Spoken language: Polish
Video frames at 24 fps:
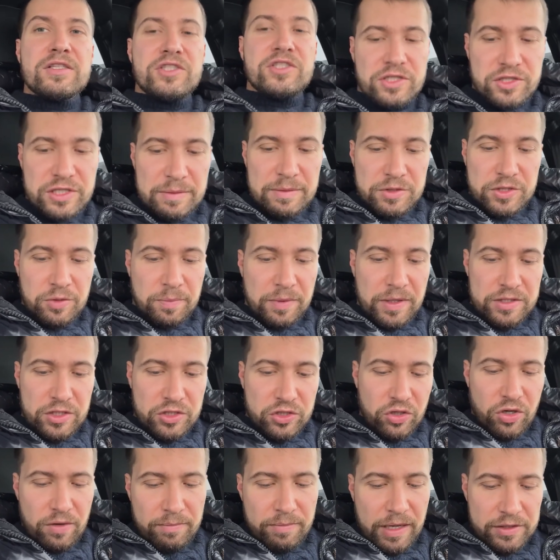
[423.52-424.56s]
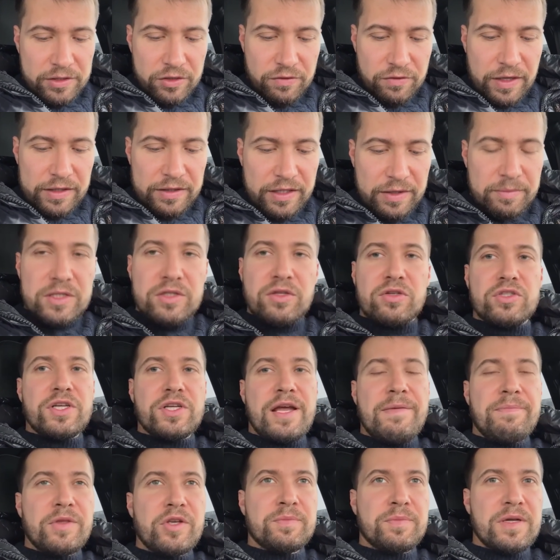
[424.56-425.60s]
Dzisiaj chciałem Ci opowiedzieć o bardzo fajnej
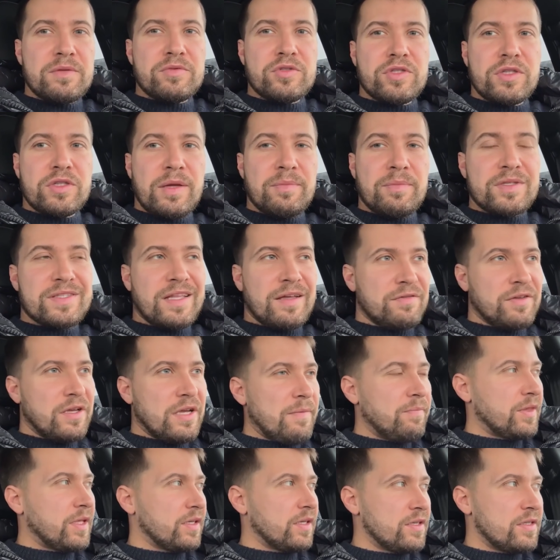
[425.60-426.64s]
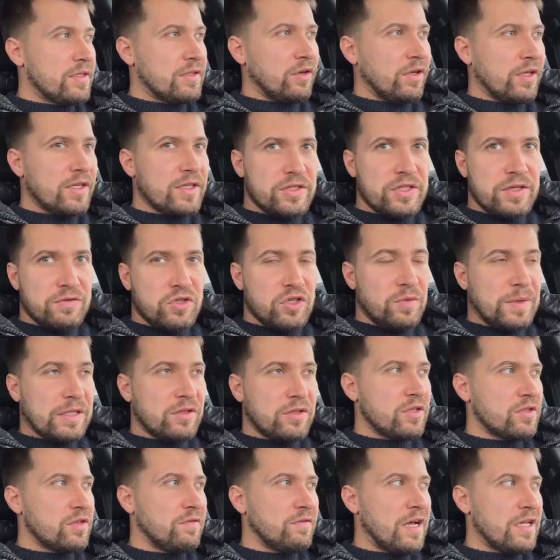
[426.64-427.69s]
metodzie i opowiem Ci na podstawie takiej historyjki z dziewczyną, jak to
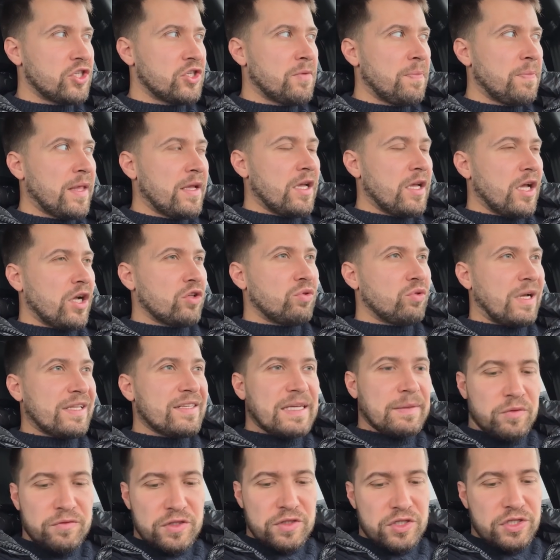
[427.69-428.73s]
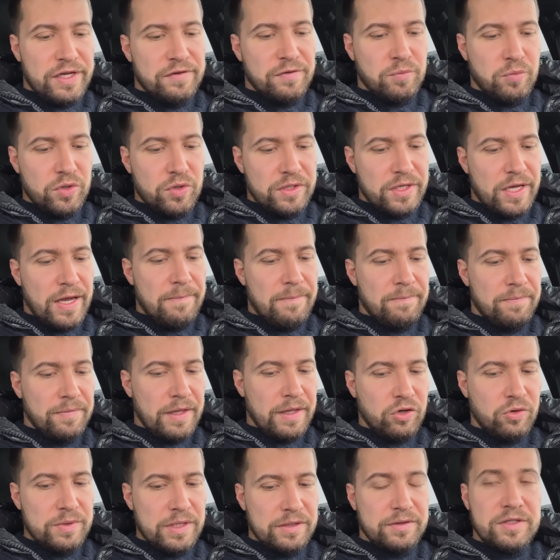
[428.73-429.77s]
stosować, która niesamowicie wpłynie na
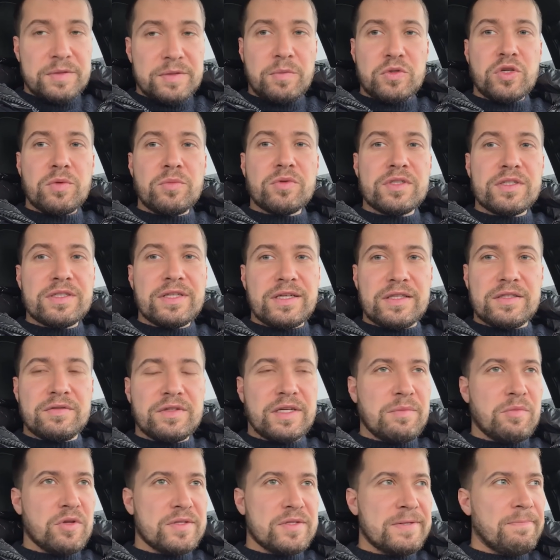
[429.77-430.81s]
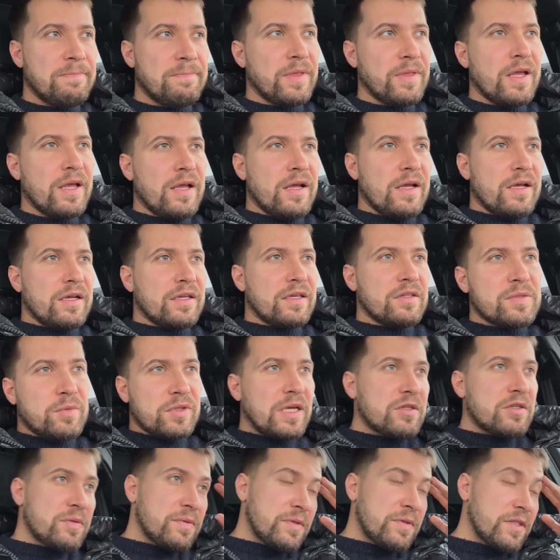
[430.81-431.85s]
kobiety z poziomu tych negatywnych emocji. Kiedyś
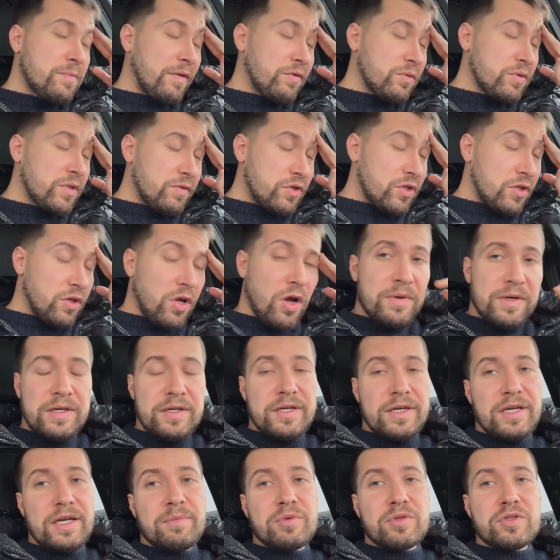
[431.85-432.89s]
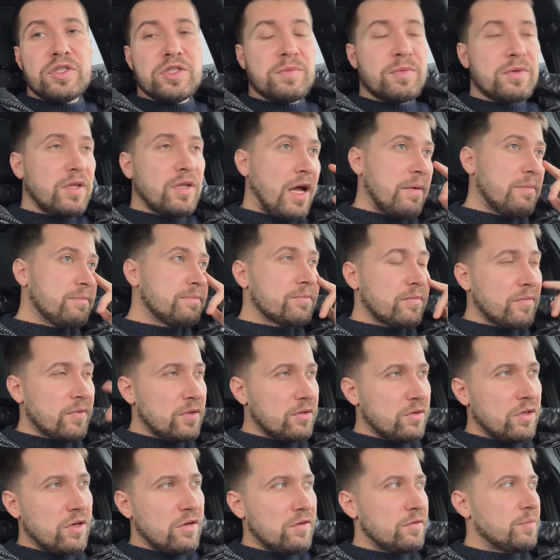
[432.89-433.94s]
spotkałem się z pewną dziewczyną, e, poszliśmy tam,
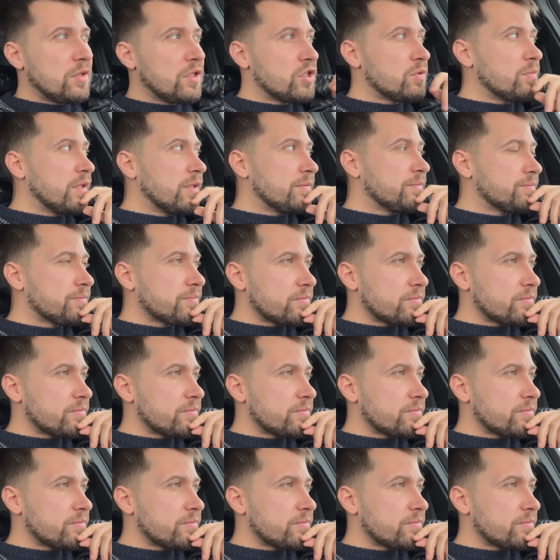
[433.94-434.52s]
no, wypiliśmy